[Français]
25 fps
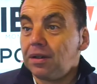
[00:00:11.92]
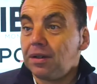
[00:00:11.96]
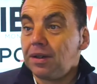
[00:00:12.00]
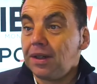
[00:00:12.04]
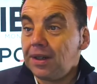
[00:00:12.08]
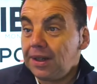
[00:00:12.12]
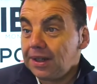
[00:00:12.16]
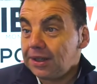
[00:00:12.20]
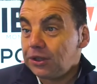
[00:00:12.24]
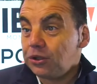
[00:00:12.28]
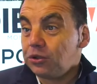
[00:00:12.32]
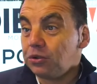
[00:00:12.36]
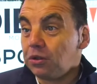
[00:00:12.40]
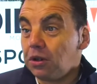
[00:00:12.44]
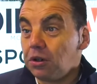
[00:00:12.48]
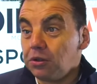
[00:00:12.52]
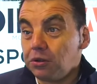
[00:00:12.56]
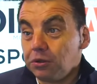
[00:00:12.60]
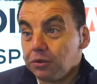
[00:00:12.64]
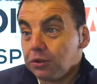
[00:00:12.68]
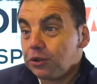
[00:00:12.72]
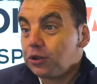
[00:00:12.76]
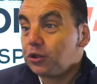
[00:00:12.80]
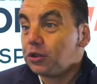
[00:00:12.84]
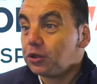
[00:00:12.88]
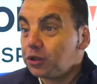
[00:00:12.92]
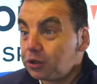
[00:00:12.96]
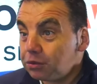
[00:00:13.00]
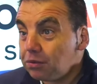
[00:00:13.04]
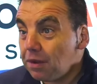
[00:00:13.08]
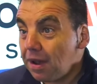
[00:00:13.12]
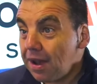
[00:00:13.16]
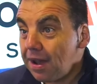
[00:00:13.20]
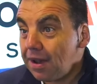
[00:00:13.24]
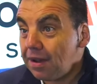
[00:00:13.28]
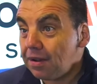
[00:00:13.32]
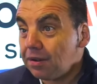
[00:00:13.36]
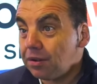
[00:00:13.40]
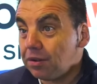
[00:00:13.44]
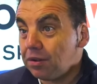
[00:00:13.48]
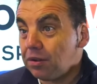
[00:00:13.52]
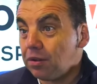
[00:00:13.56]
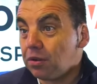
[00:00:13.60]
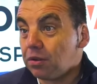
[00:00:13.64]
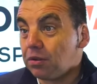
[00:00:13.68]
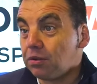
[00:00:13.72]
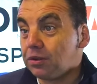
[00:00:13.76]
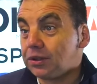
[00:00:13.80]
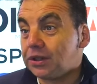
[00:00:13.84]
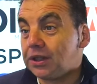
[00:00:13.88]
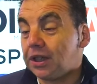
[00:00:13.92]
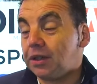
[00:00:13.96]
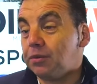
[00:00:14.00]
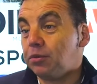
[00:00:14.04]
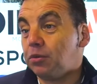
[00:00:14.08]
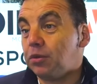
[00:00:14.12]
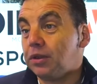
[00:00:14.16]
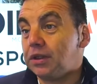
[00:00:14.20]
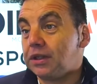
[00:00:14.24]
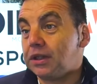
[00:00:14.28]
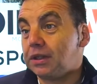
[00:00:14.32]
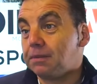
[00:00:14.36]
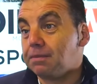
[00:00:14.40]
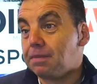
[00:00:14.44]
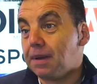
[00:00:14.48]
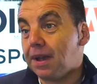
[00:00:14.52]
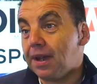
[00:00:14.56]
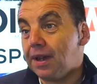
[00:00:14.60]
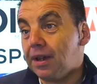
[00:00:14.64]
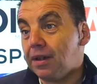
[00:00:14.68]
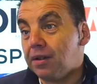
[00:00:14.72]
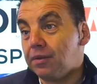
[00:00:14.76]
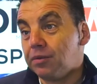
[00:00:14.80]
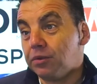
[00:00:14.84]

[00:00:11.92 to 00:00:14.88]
l'élection a lieu ce soir euh, au conseil municipal.